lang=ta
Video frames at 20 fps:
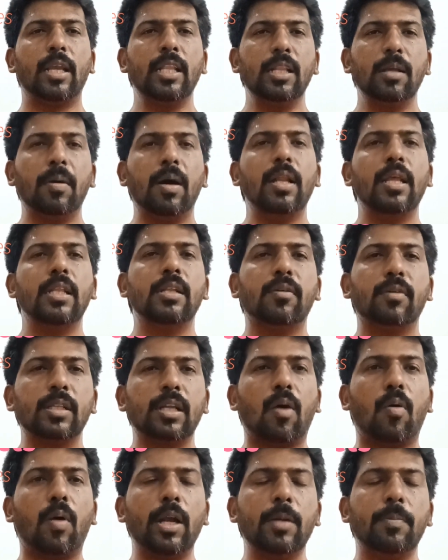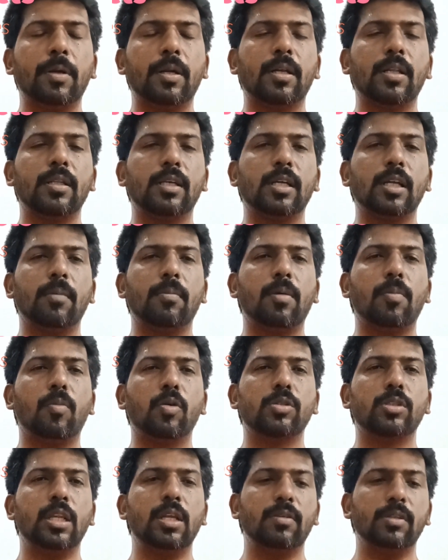இந்த மாதிரி இதை வந்து அவாய்ட் பண்ணுறதுக்கு நம்ம
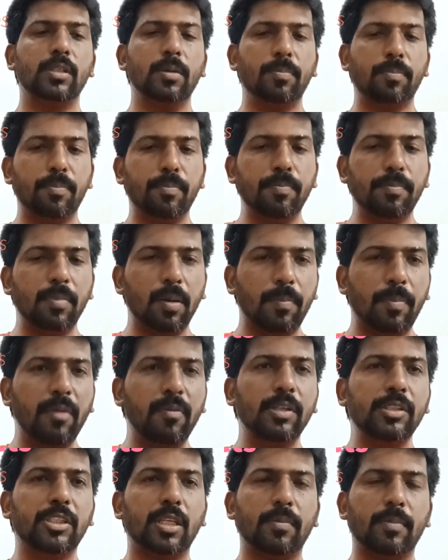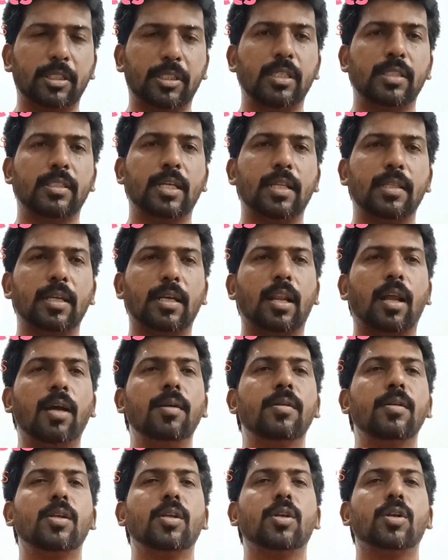மோஸ்ட்லி வந்து ப்ரிவென்ஷன் மெஷர்ஸ் எடுத்துக்கலாம்